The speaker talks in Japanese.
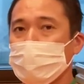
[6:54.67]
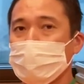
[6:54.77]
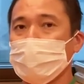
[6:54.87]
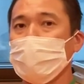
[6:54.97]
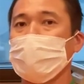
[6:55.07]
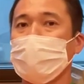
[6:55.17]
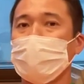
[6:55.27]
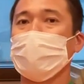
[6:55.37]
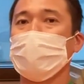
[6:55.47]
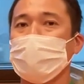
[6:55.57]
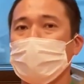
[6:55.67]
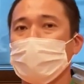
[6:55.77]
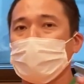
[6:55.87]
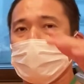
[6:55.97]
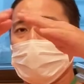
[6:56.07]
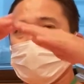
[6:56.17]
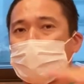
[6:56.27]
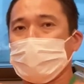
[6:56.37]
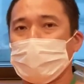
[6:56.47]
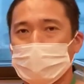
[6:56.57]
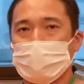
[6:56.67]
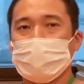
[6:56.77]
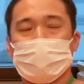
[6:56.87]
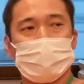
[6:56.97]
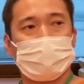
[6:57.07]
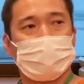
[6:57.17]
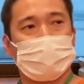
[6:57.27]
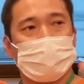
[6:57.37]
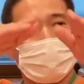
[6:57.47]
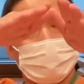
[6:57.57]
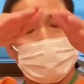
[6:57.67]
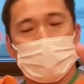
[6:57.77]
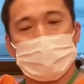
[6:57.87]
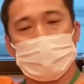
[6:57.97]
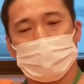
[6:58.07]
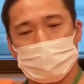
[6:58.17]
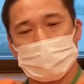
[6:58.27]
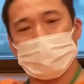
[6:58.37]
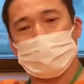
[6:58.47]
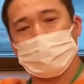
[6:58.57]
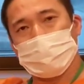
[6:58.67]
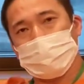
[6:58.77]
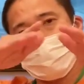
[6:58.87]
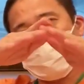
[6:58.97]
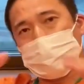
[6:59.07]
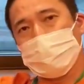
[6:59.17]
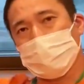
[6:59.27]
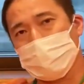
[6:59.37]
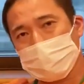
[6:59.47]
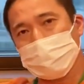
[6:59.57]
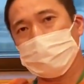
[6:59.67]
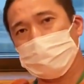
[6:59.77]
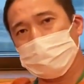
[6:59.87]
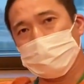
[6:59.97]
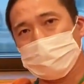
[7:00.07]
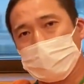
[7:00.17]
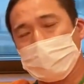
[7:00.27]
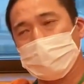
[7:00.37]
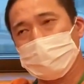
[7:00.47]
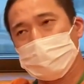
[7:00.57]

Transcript: 横この屋根のこの部分は